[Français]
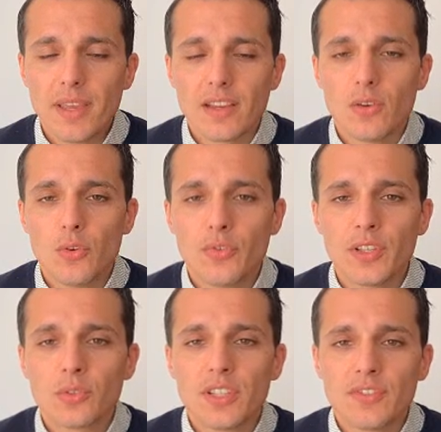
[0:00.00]
Mais le
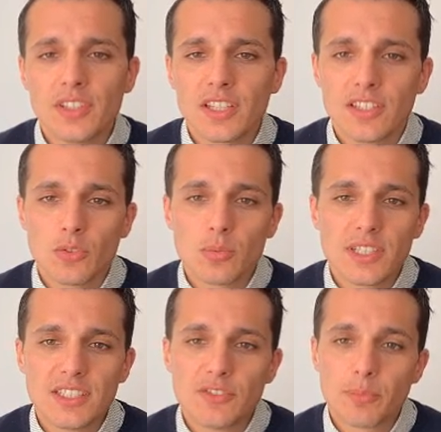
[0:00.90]
fait de définir des
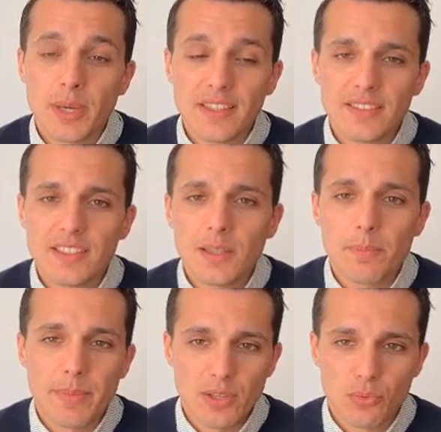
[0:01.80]
objectifs précis n'est
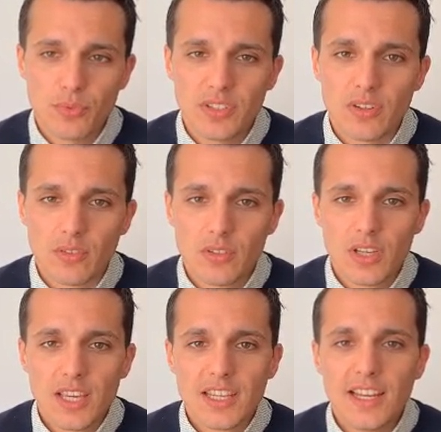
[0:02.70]
pas suffisant
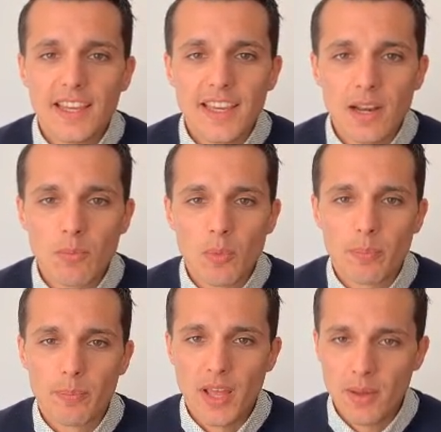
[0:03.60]
il est
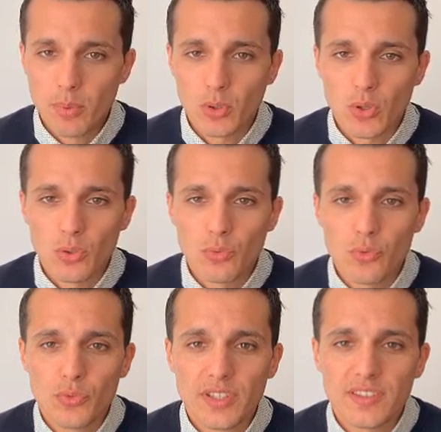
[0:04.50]
également important de
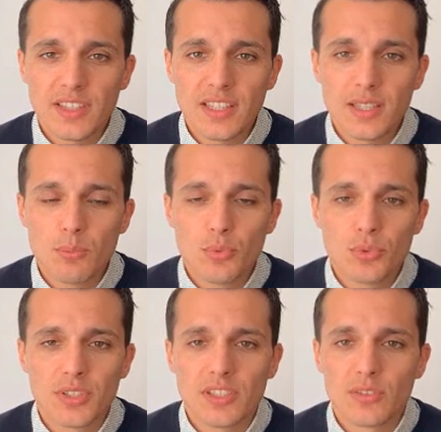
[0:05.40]
vous fixer des
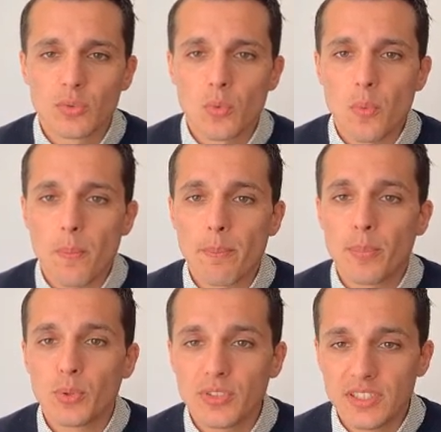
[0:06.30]
buts qui sont
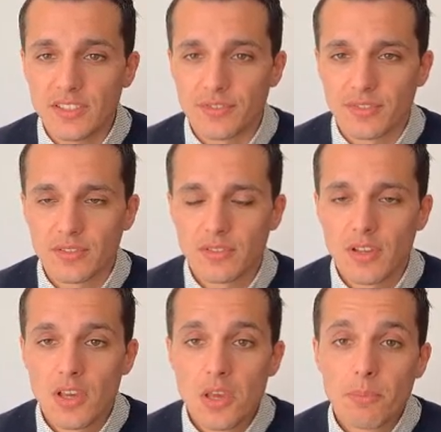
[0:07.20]
positifs.
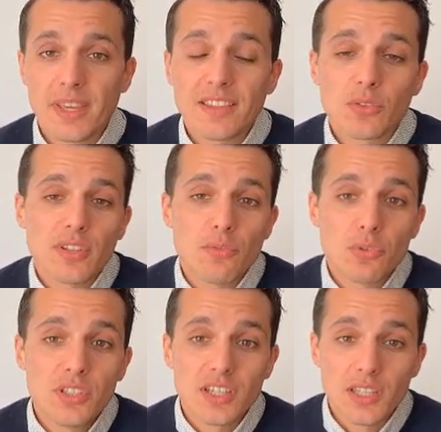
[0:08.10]
Mais qu'est-ce que ça
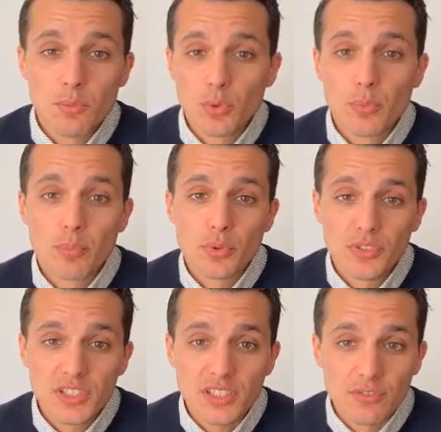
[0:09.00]
veut dire des buts
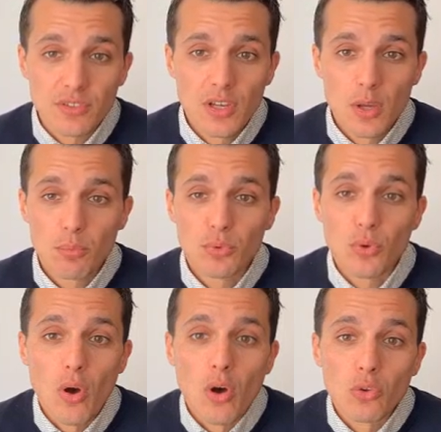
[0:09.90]
positifs
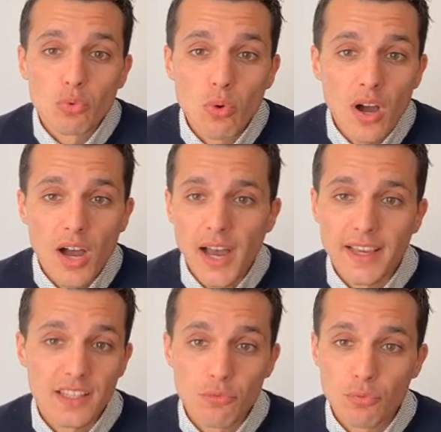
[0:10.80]
Puisque en soi,
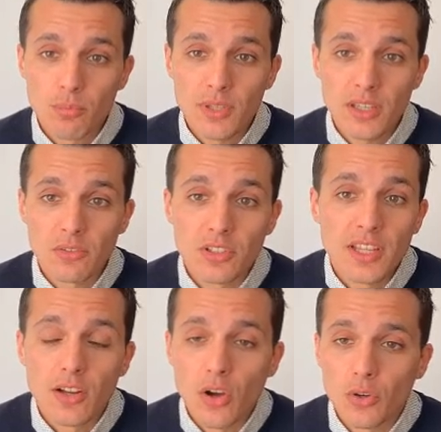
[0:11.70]
arrêter de fumer, on est
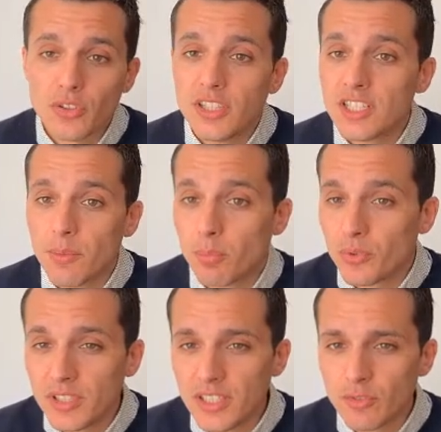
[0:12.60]
d'accord que c'est déjà
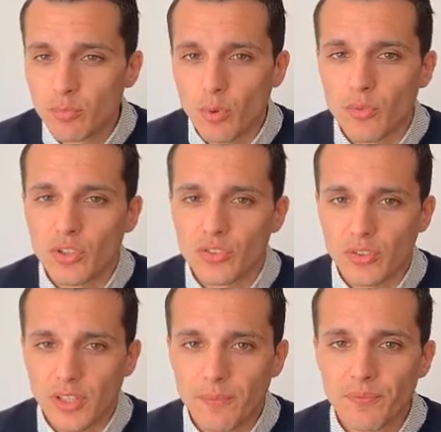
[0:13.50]
positif pour votre
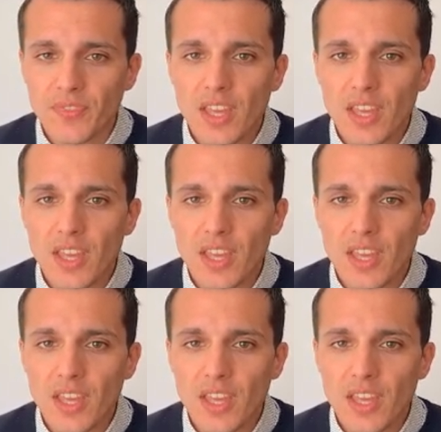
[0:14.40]
santé.